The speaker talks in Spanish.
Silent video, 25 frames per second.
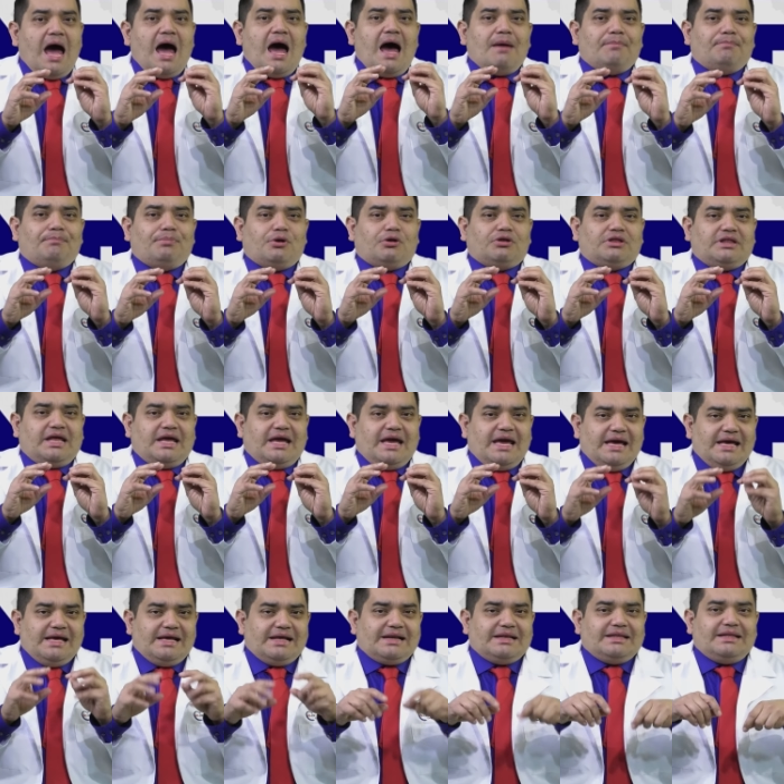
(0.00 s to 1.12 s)
a
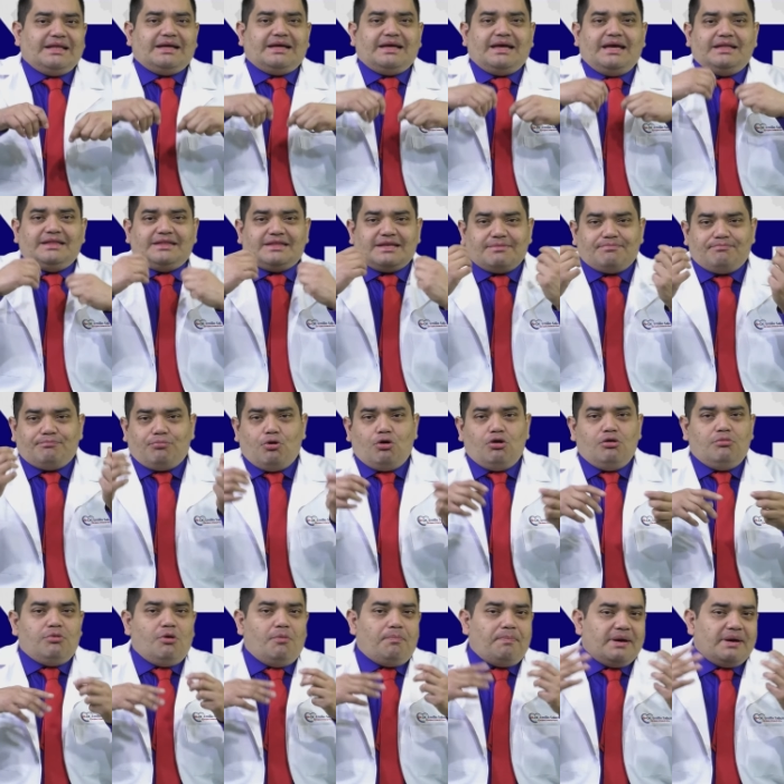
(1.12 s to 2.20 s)
proteger de que entre polvo,